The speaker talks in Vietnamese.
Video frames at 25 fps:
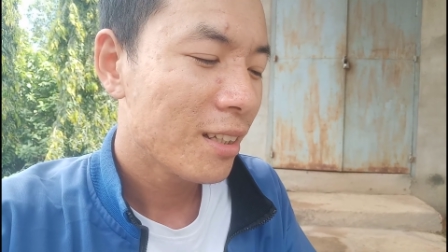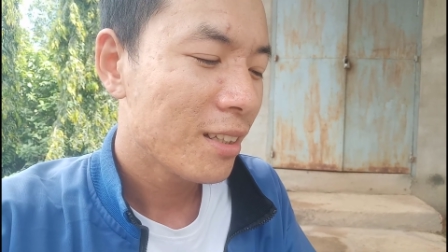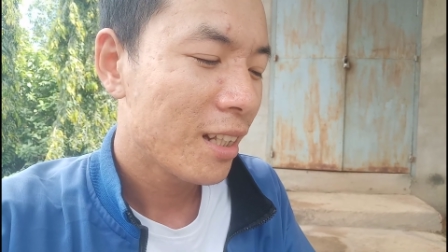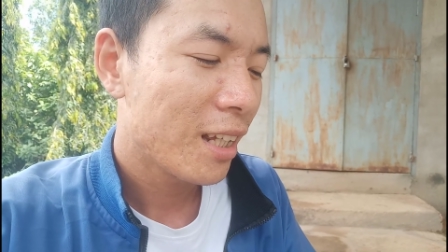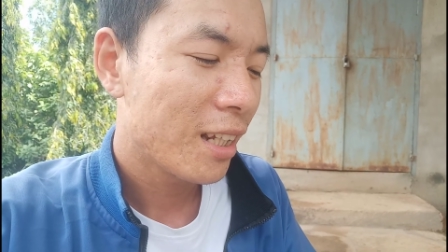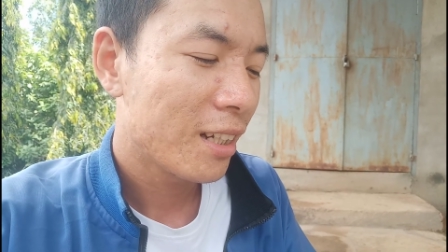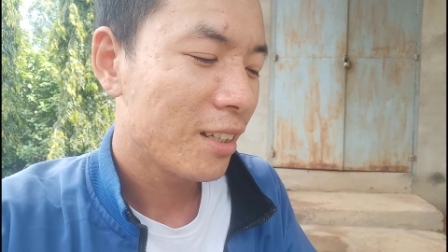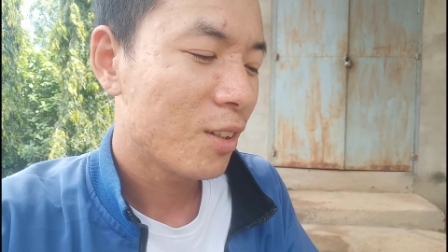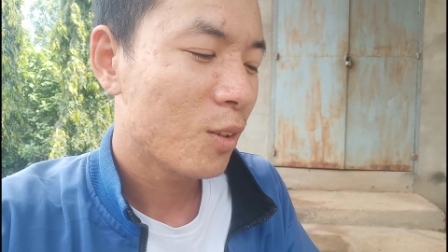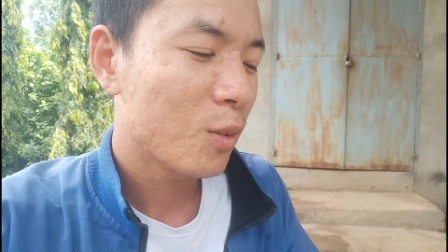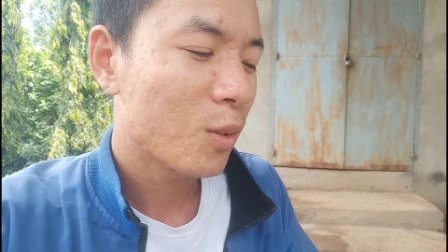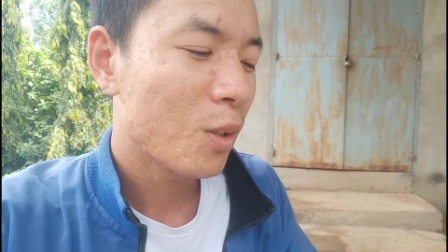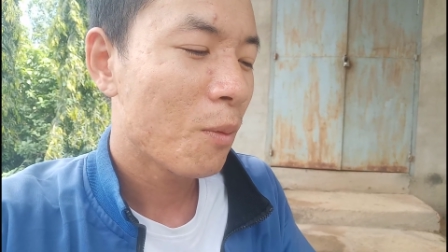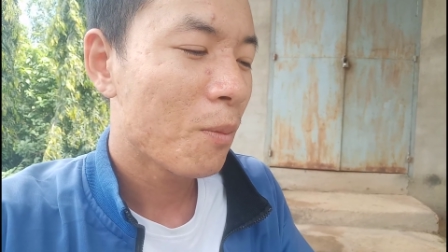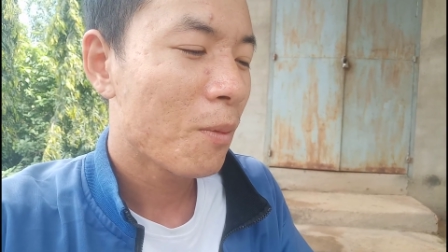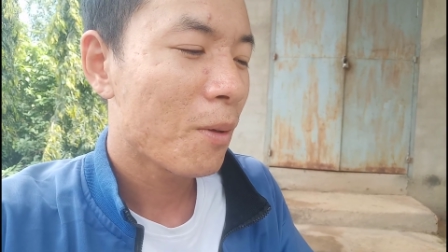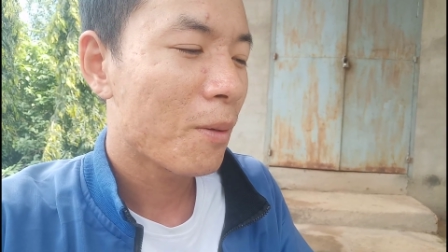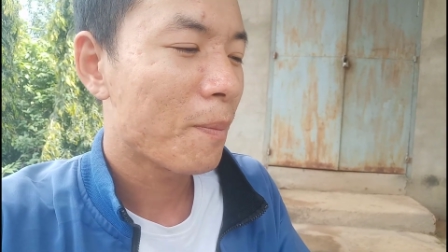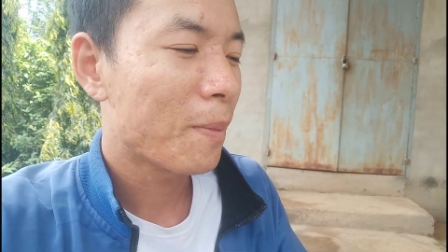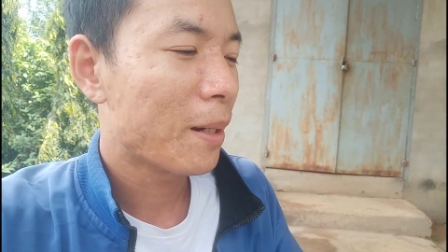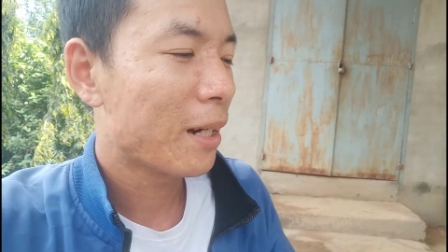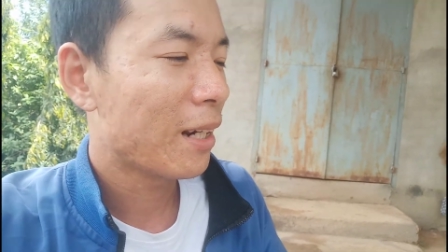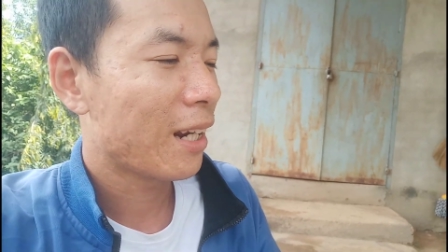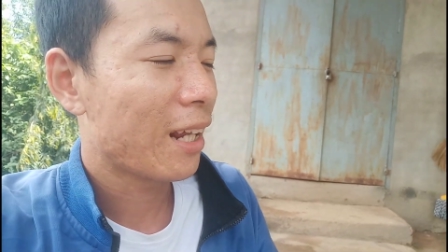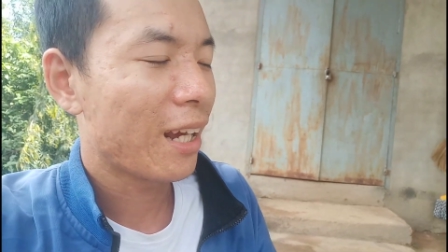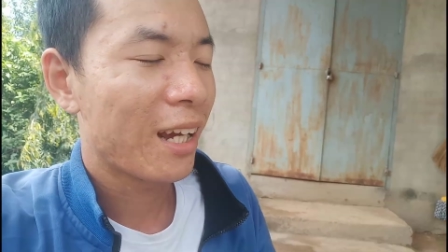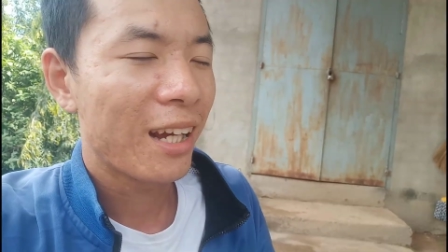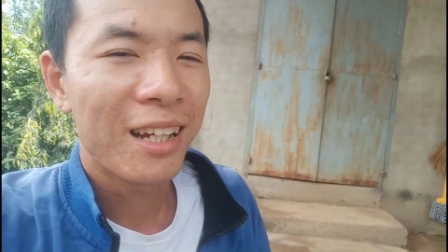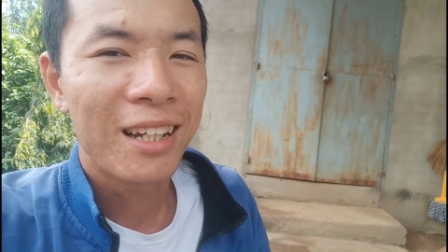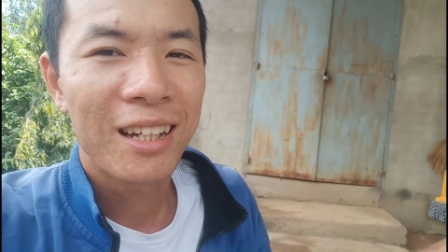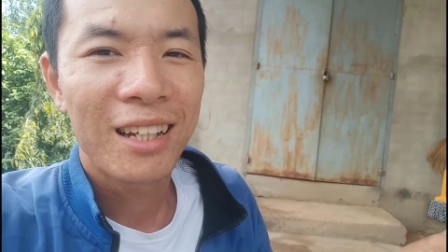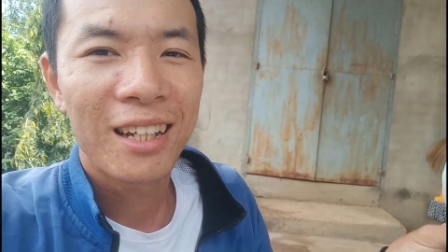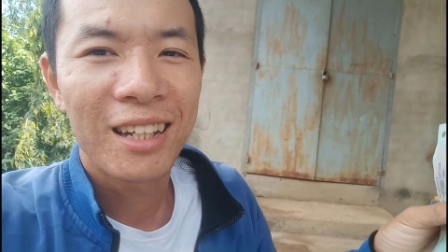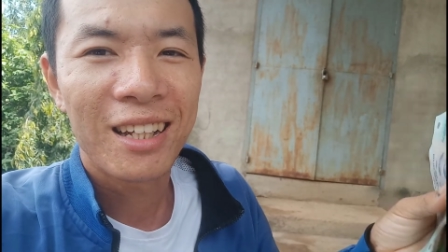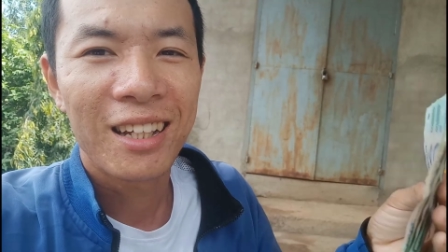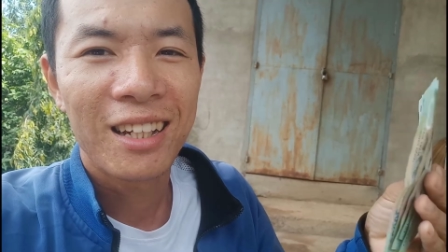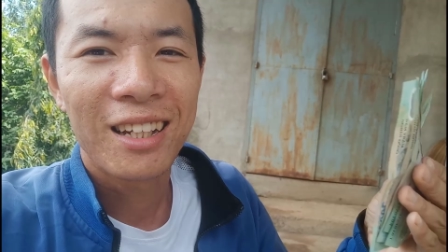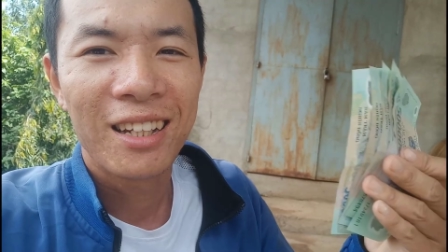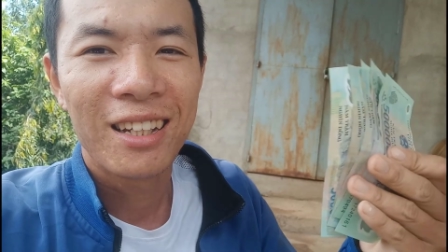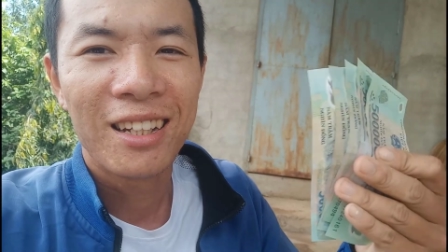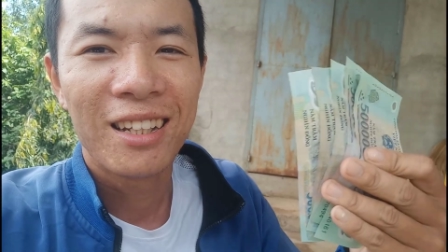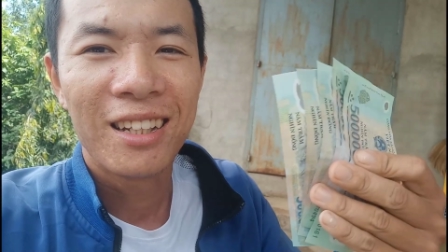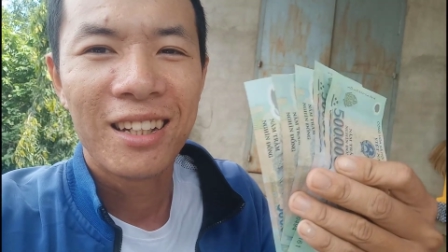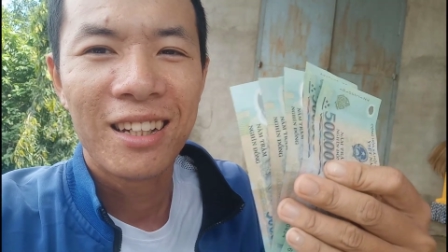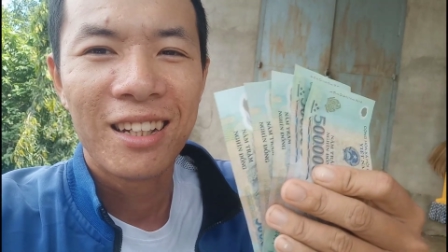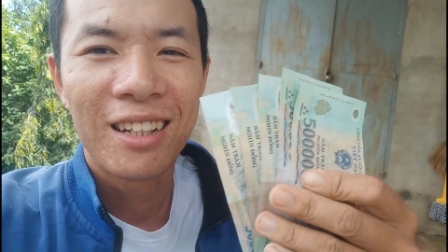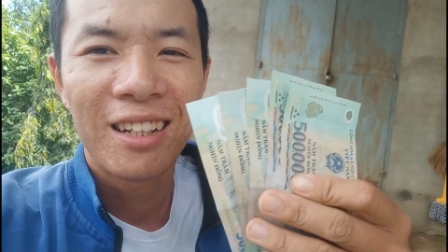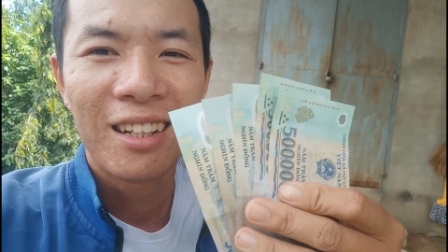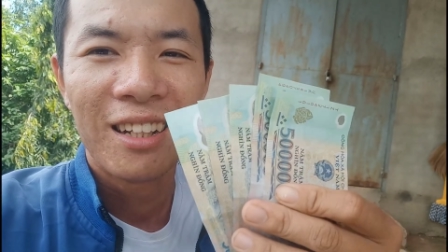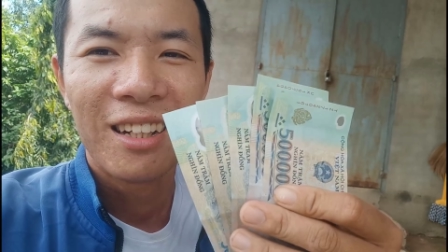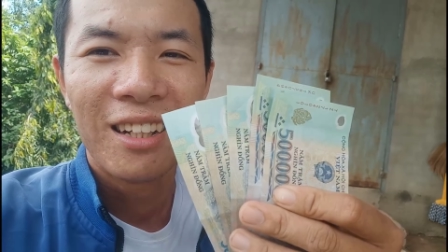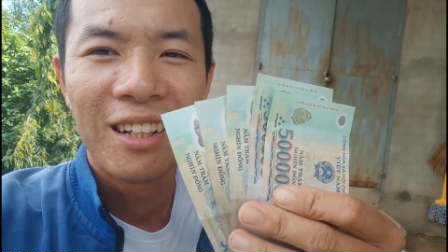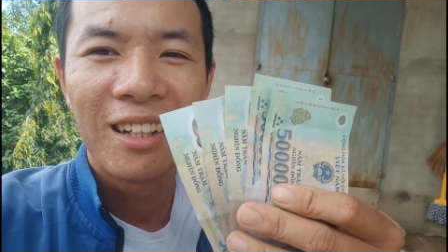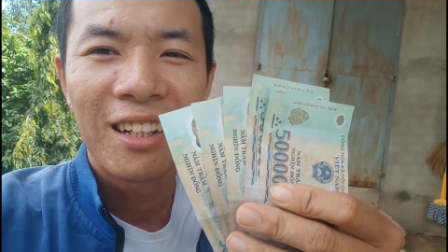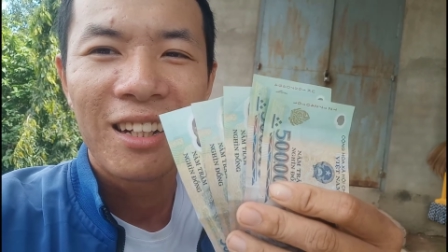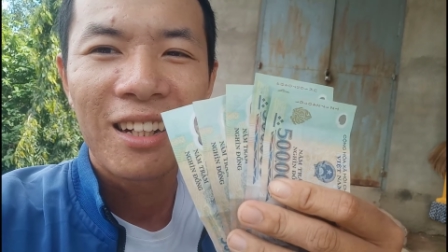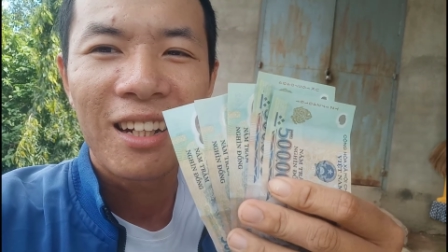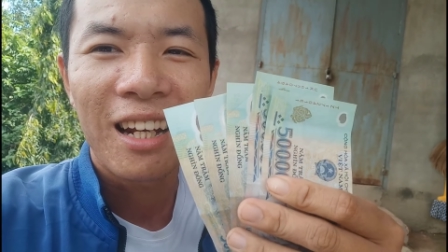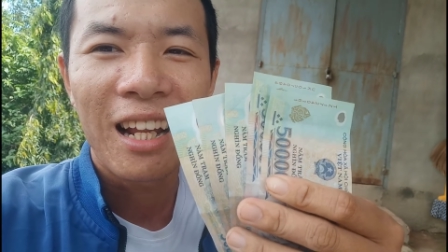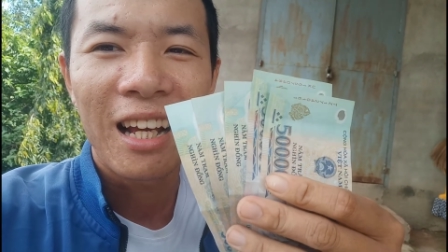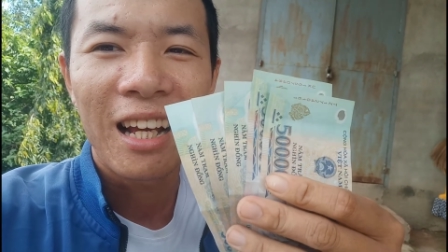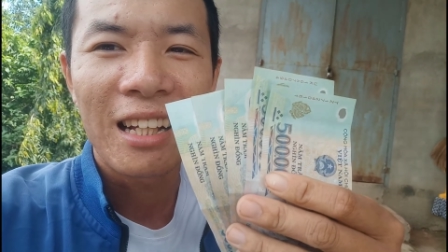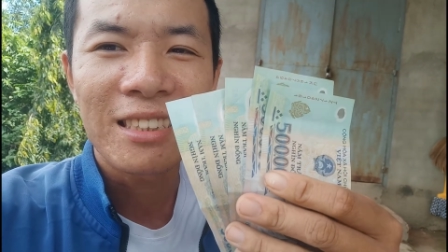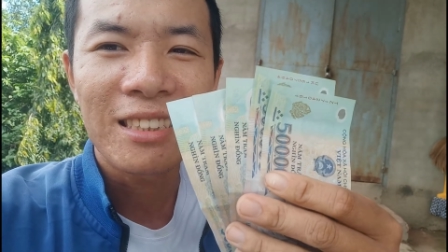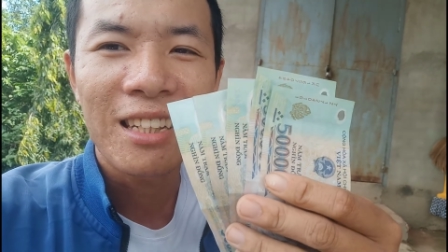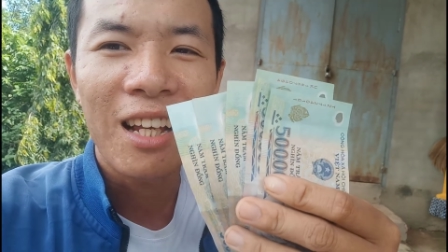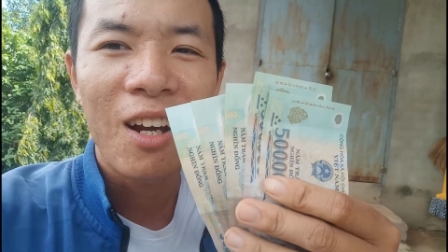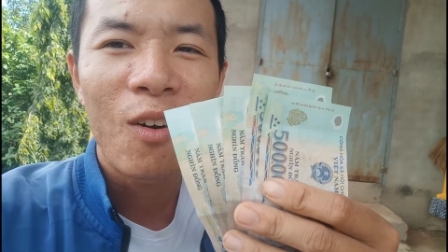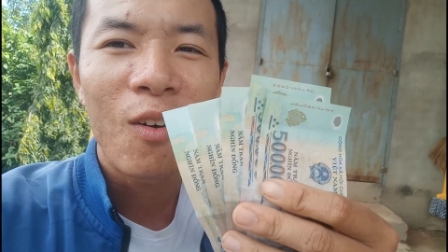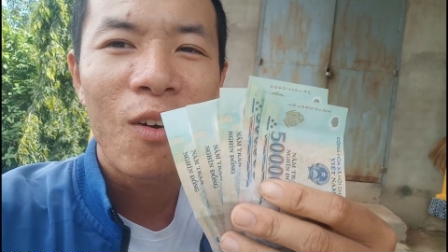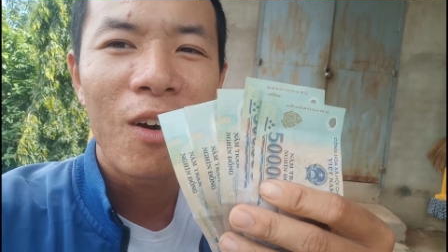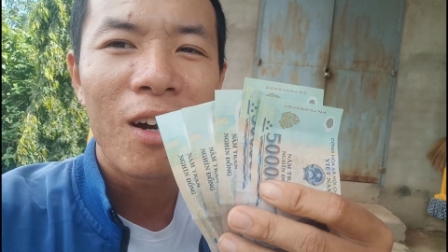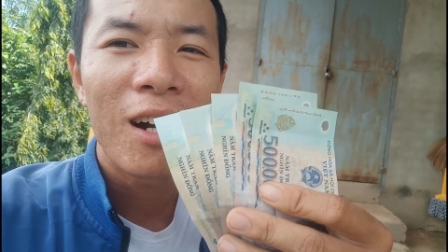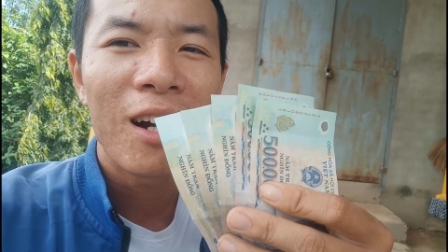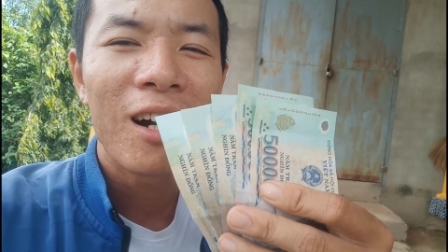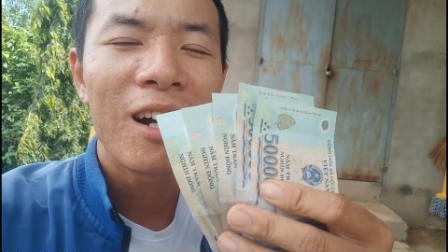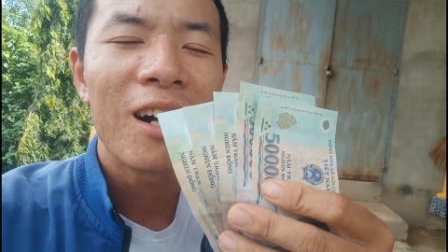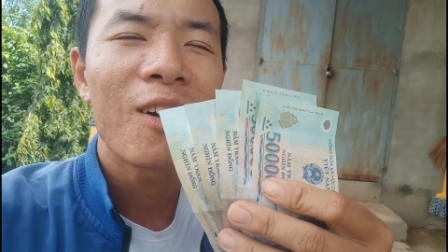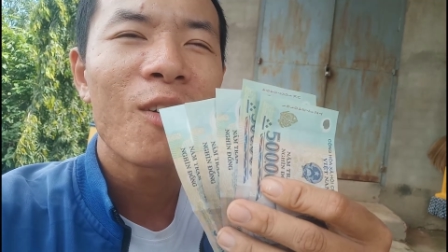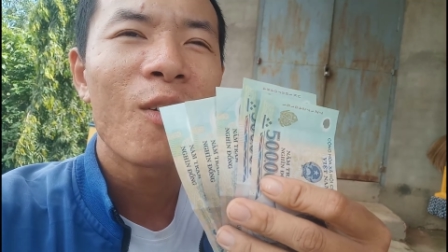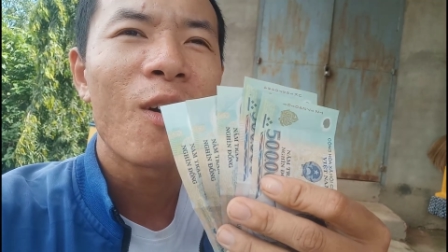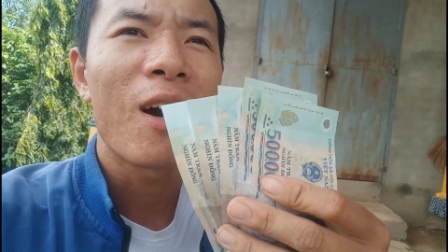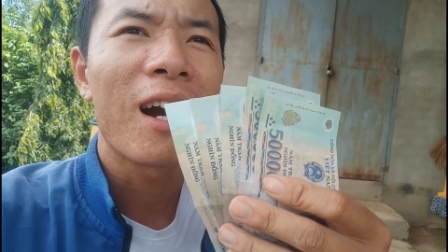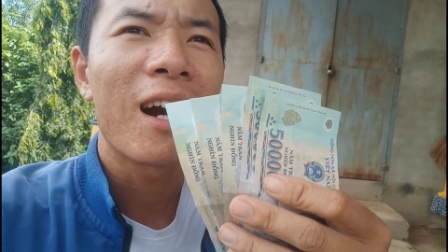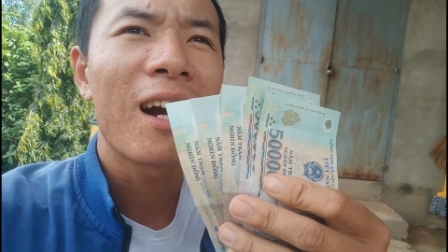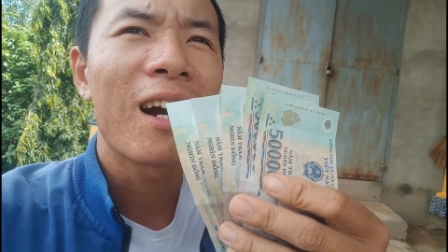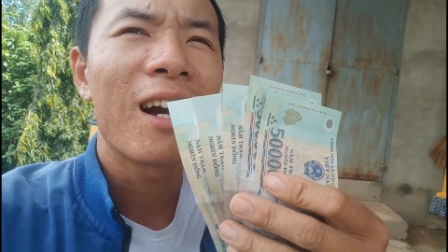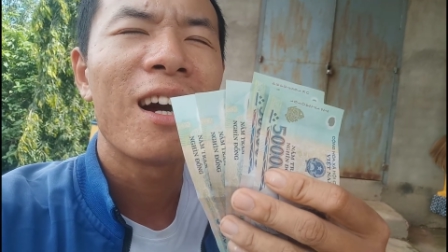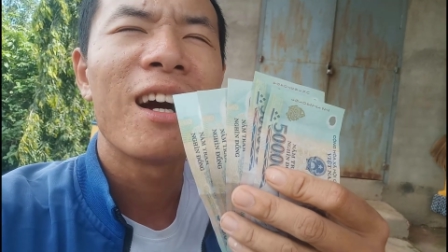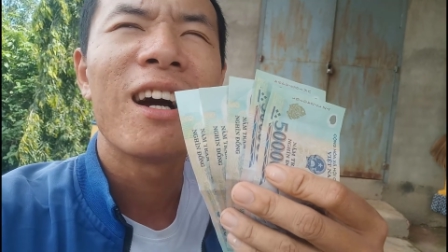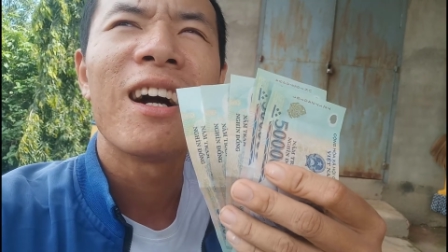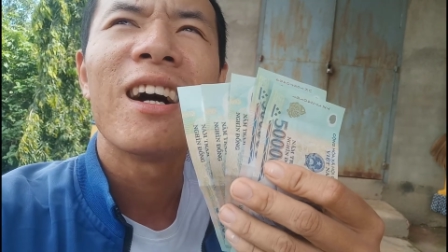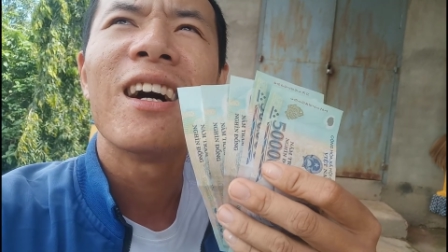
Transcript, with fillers: tiền YouTube của mình nè. Là sau khoảng